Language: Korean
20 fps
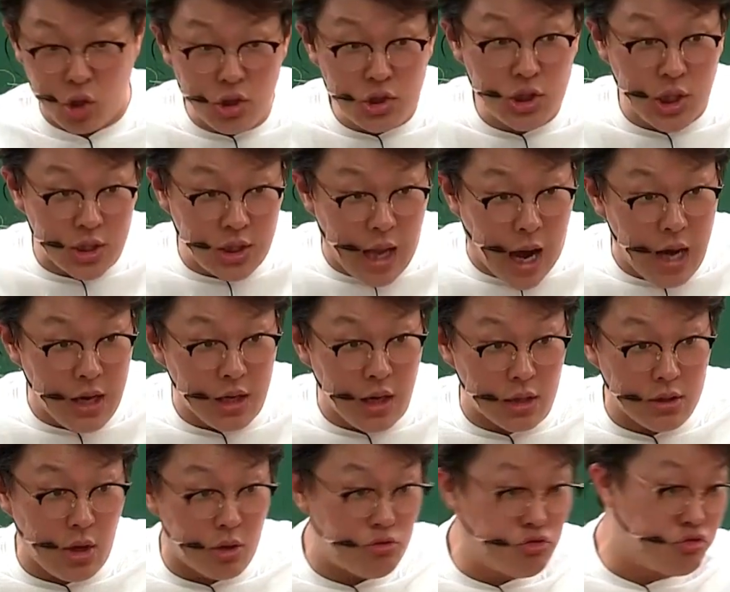전체
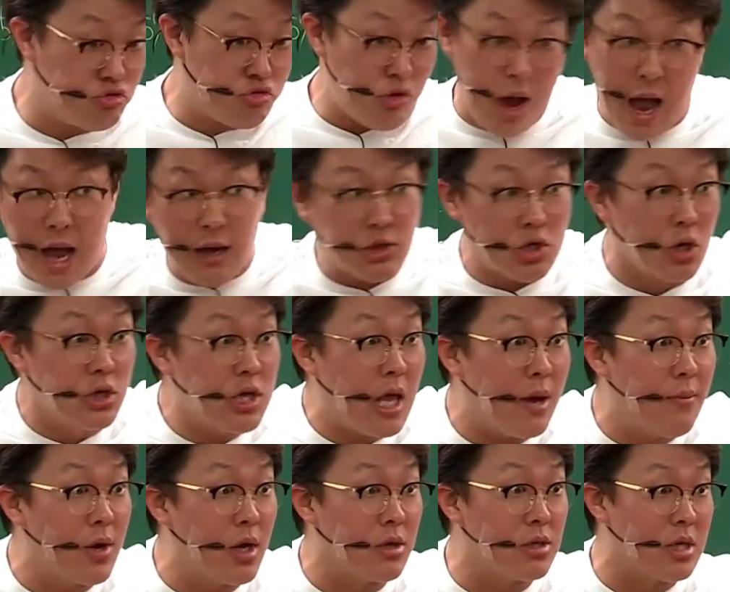다알아갔다가쫙
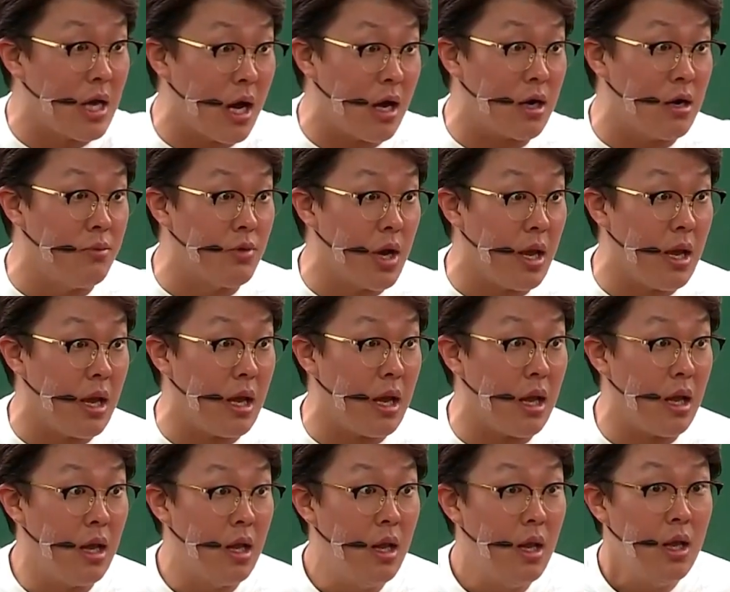정리해버려 그냥 한꺼번에.